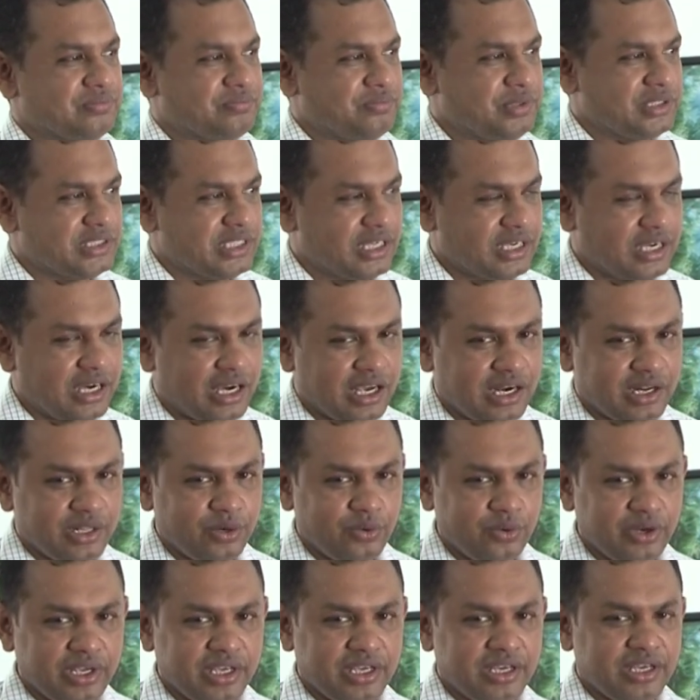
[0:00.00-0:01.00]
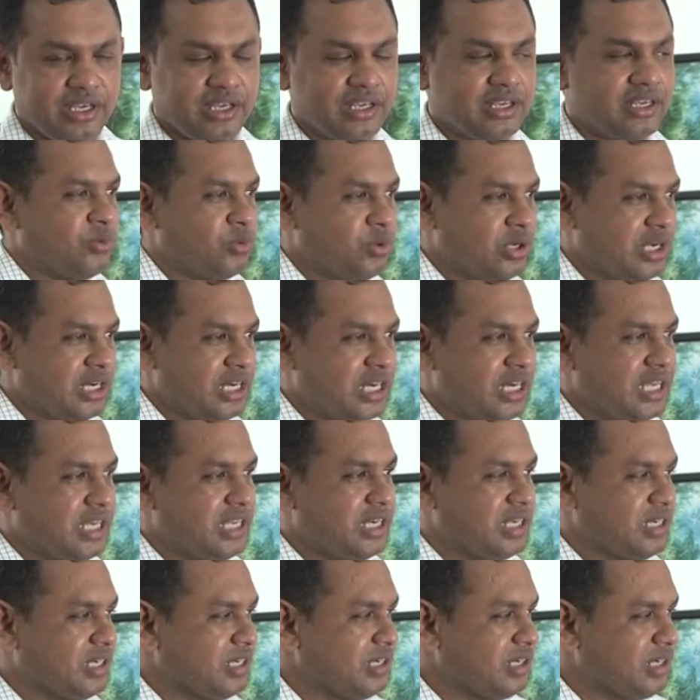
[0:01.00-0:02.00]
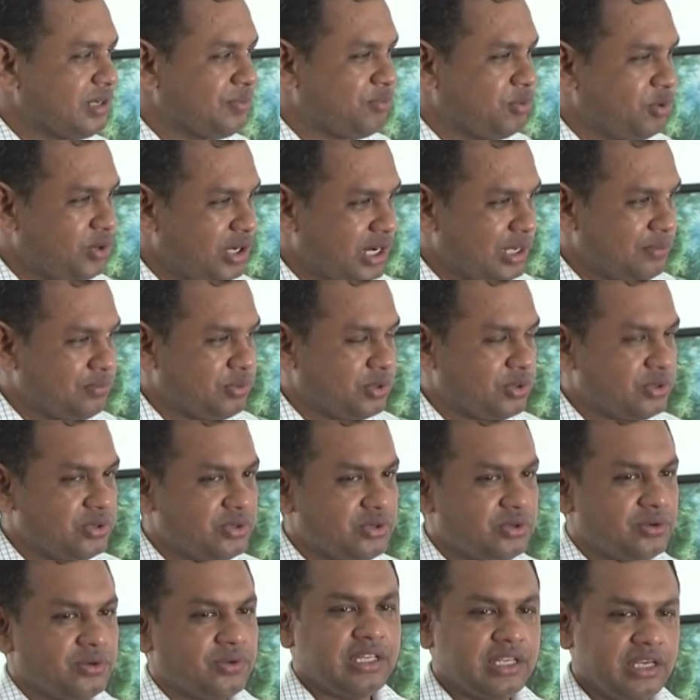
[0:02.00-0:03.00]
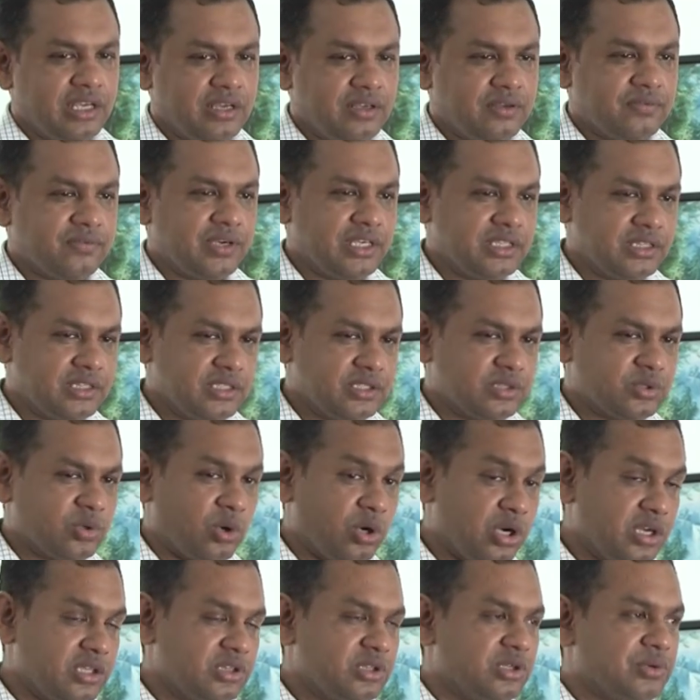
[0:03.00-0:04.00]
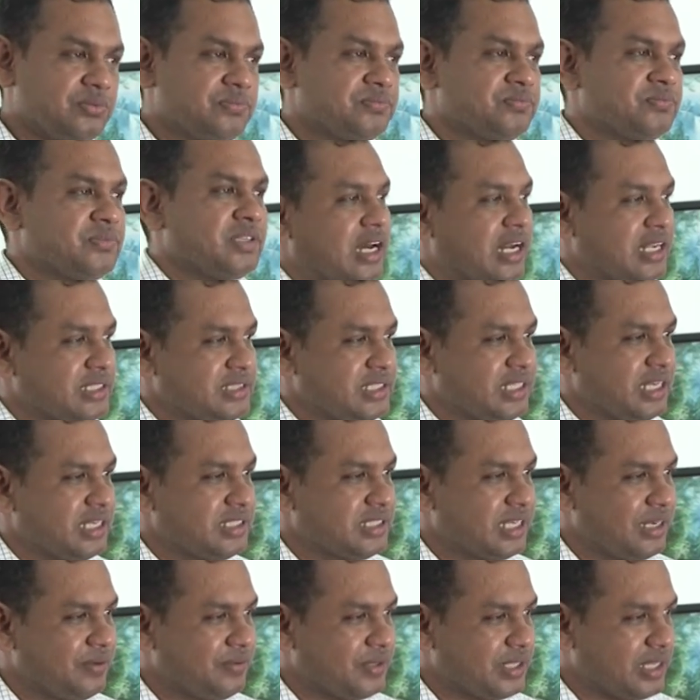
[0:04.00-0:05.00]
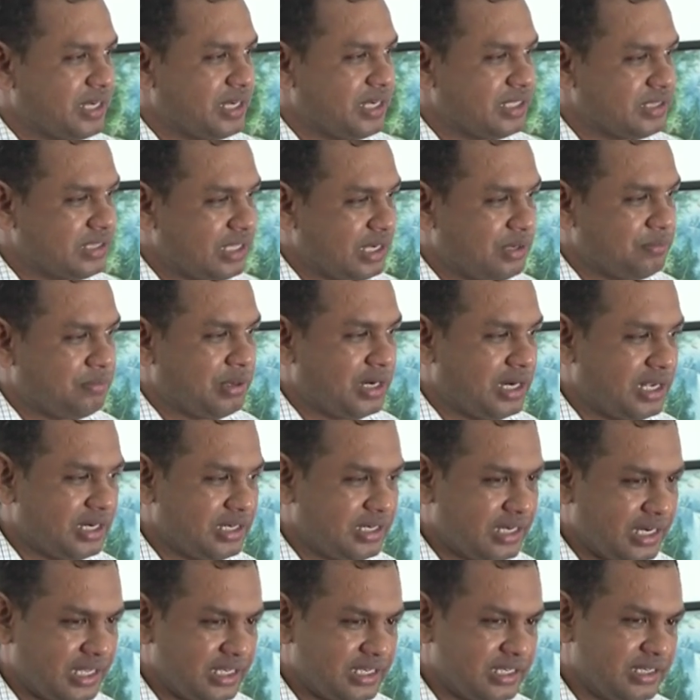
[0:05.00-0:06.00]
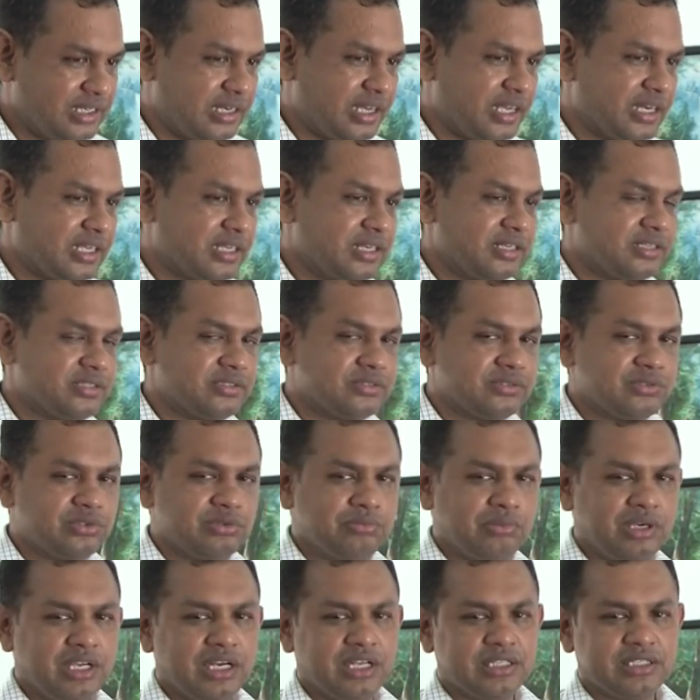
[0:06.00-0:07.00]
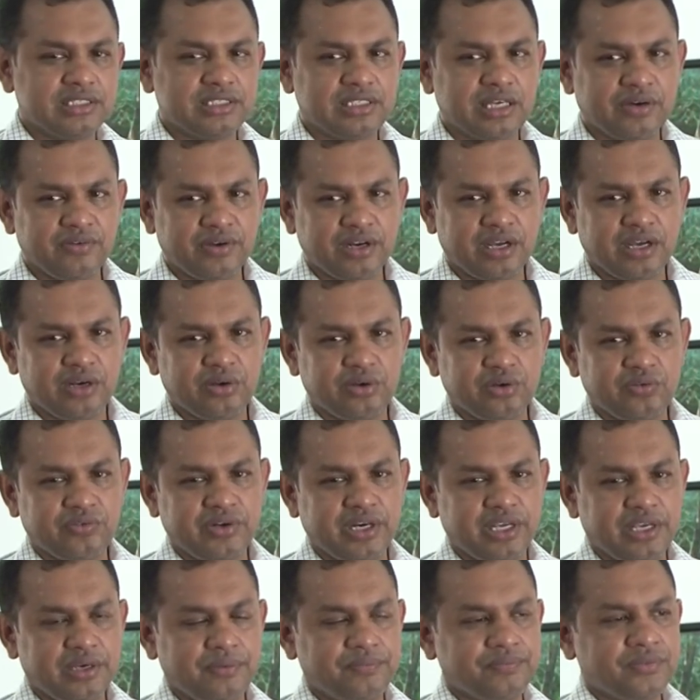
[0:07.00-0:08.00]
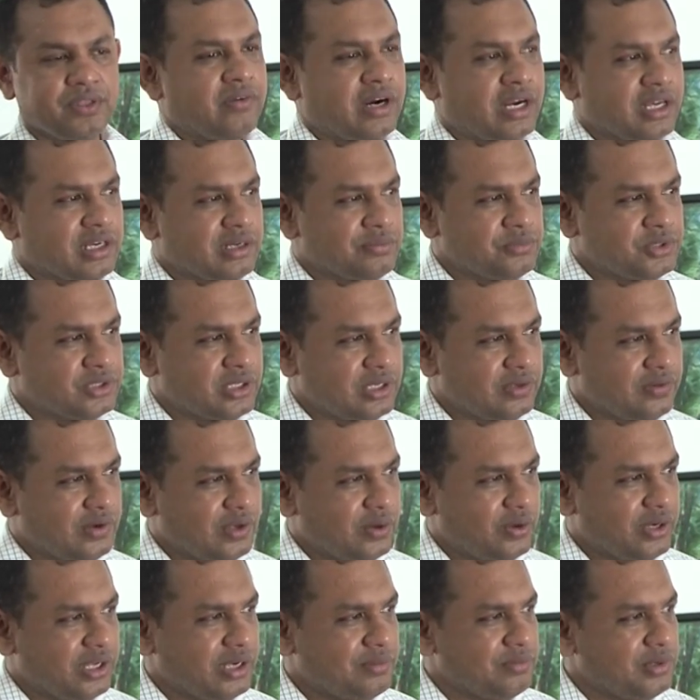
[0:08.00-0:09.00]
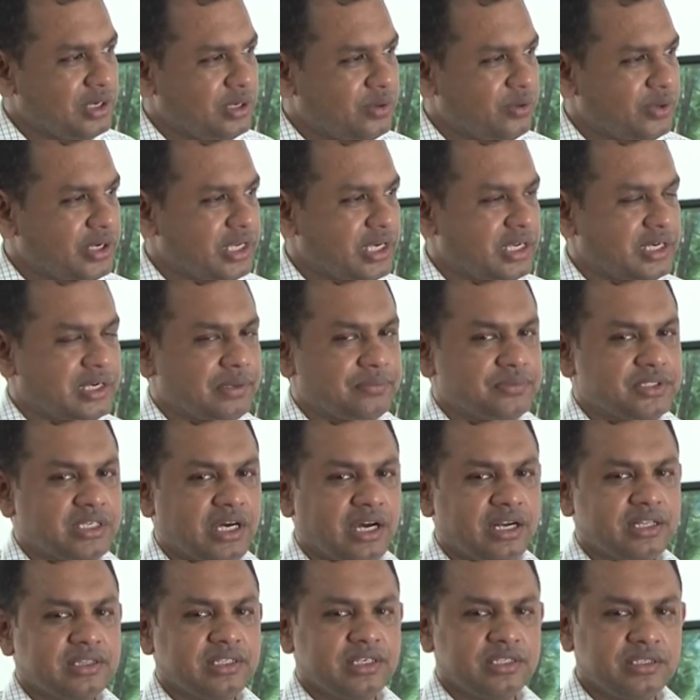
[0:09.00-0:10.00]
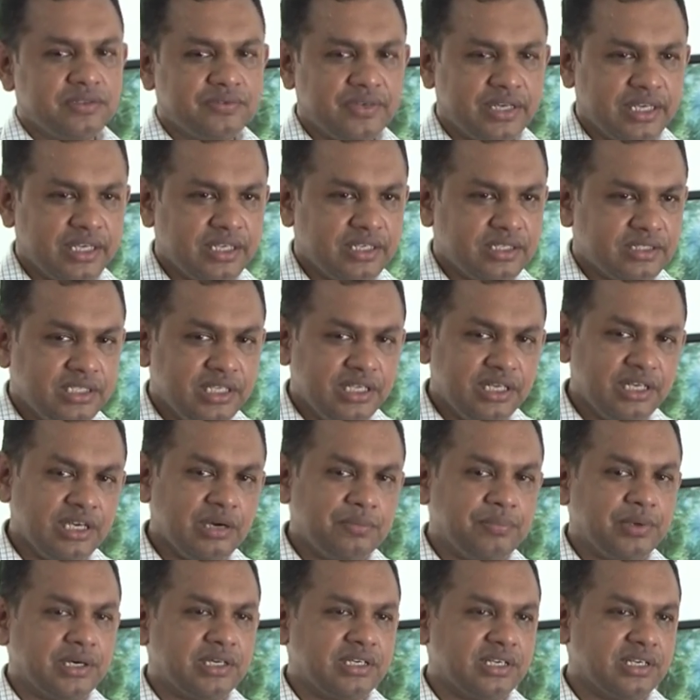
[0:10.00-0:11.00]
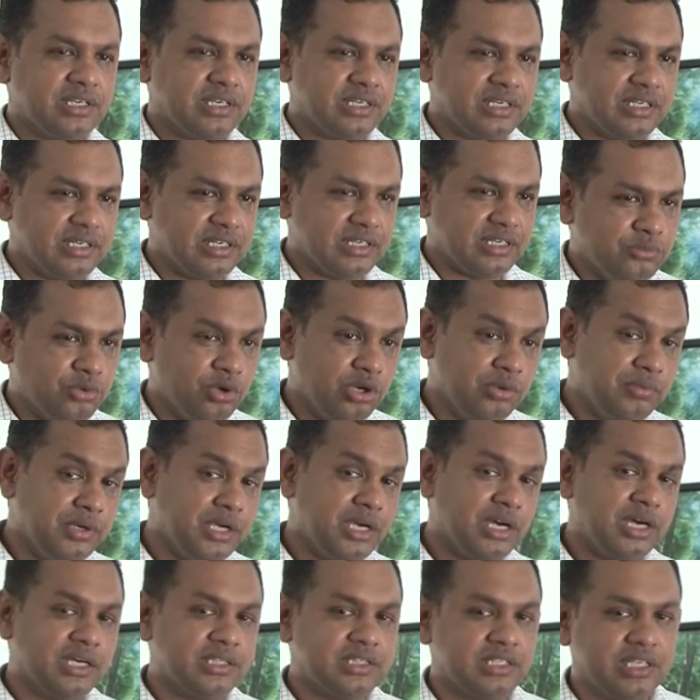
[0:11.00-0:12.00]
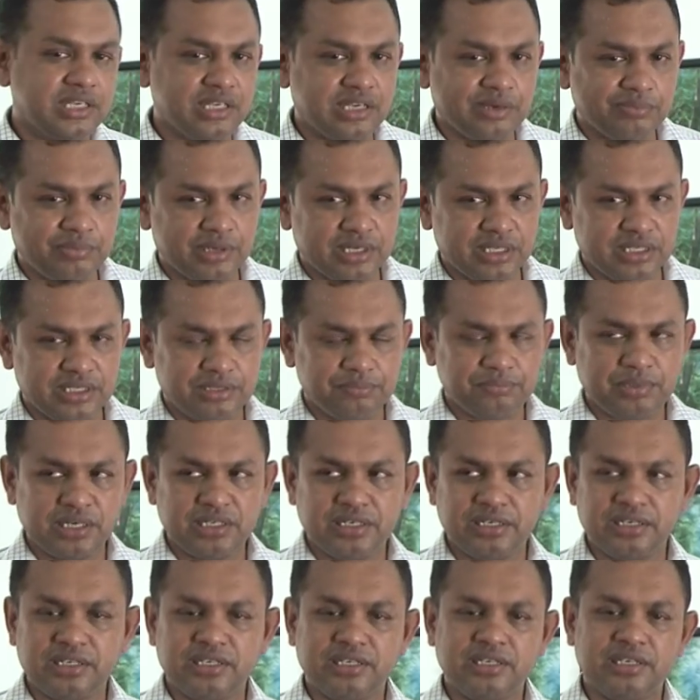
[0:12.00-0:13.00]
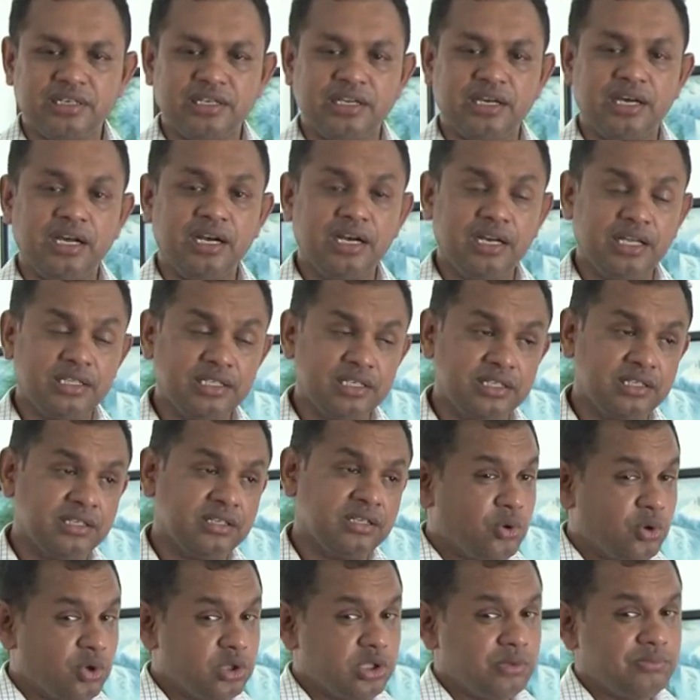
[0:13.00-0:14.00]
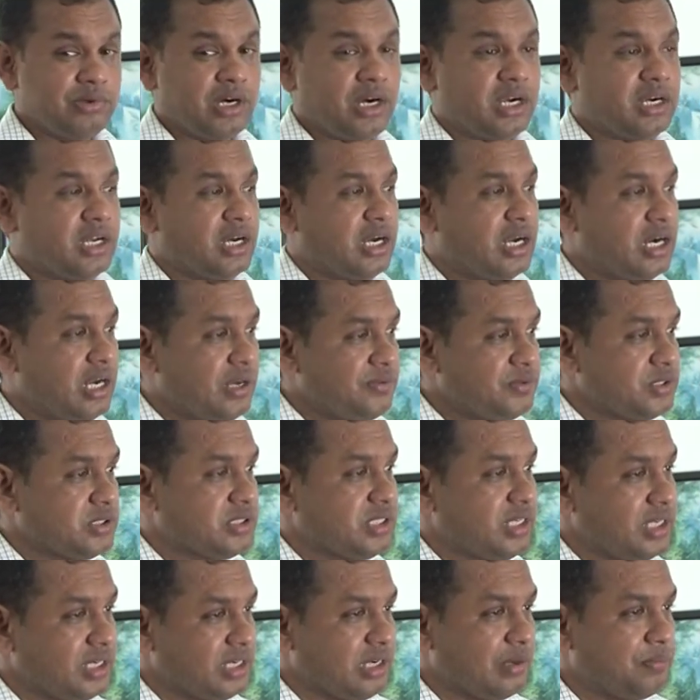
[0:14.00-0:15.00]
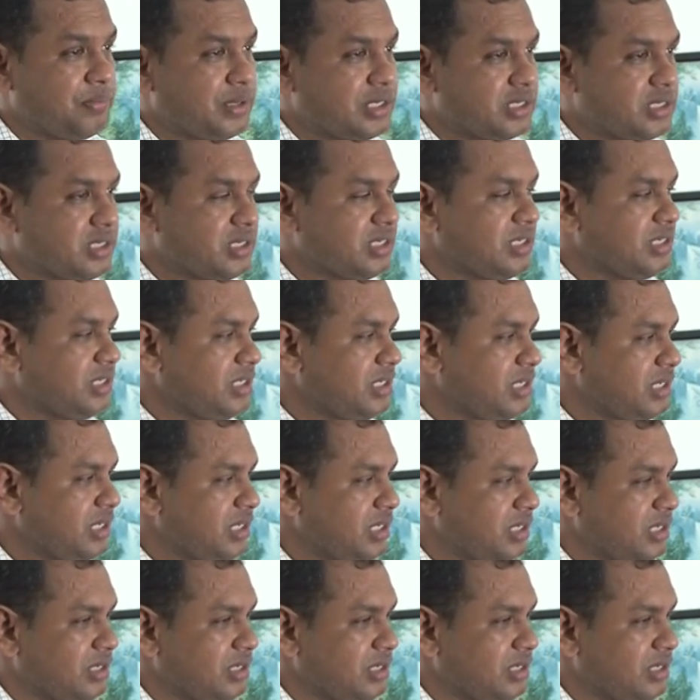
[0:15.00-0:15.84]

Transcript: பிச்சைக்காரனுடைய உடலிலே இருக்கின்ற புண்ணை போன்று அதனை வைத்து தொடர்ந்தும் அரசியல் செய்வதாகத்தான் பலர் நினைக்கின்றார்கள் உண்மையில் அது தவறான ஒரு விடயம் வடக்கு முஸ்லிம்களுடைய மீள்குடியேற்றம் சார்ந்து இதுவரை தீர்க்கப்பட்டிருக்கின்ற முழுமையாக தீர்க்கப்பட்டிருக்கின்ற அல்லது போதுமான அளவு தீர்க்கப்பட்டிருக்கின்ற